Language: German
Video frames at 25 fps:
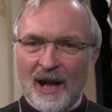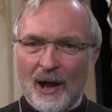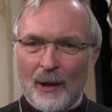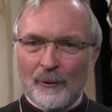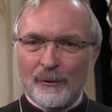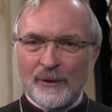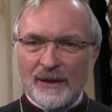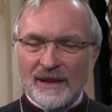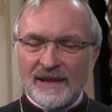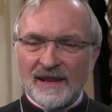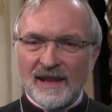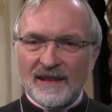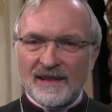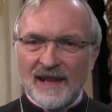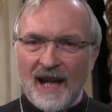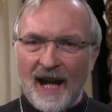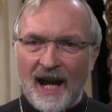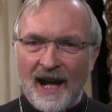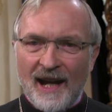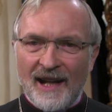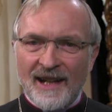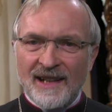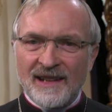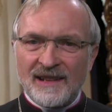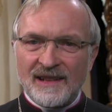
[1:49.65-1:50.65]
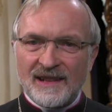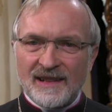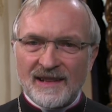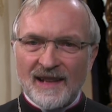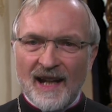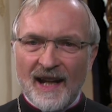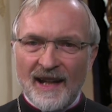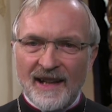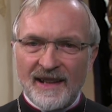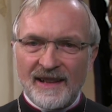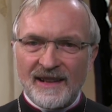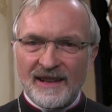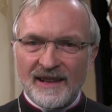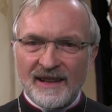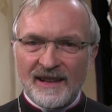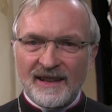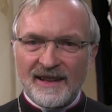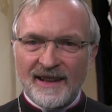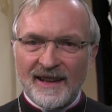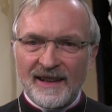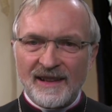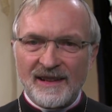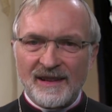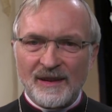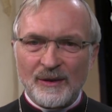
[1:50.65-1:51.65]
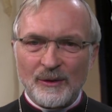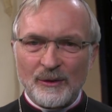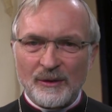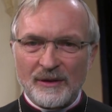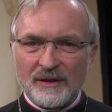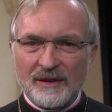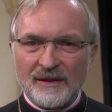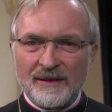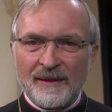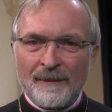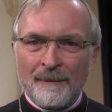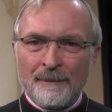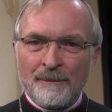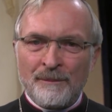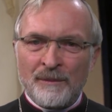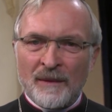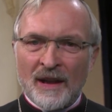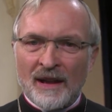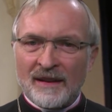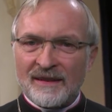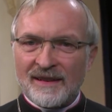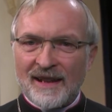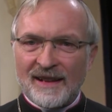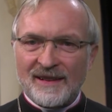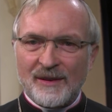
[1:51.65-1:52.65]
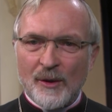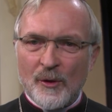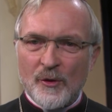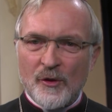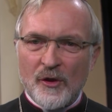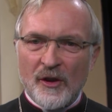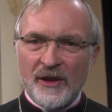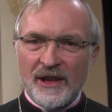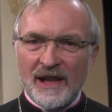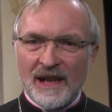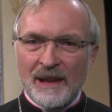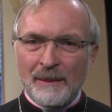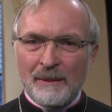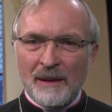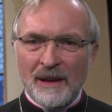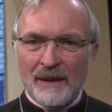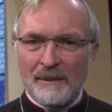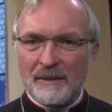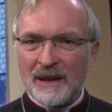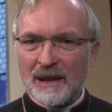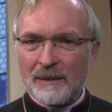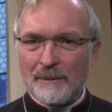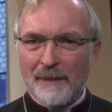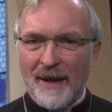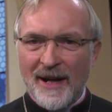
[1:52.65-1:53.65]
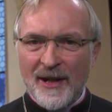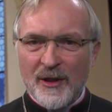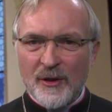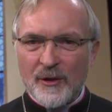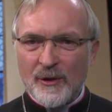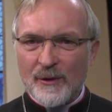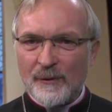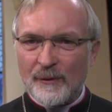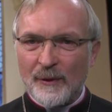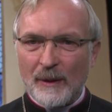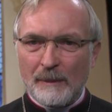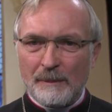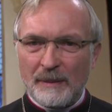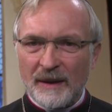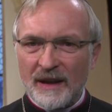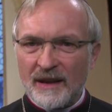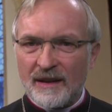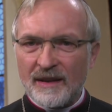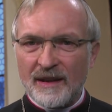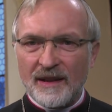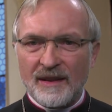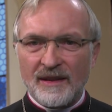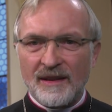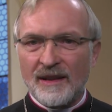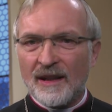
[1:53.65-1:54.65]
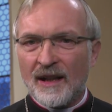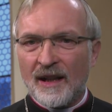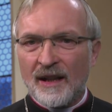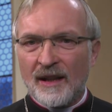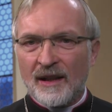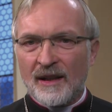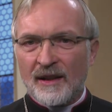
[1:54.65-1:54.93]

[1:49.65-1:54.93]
auf dieses Einssein in Christus, das uns schon immer mit Menschen verbindet,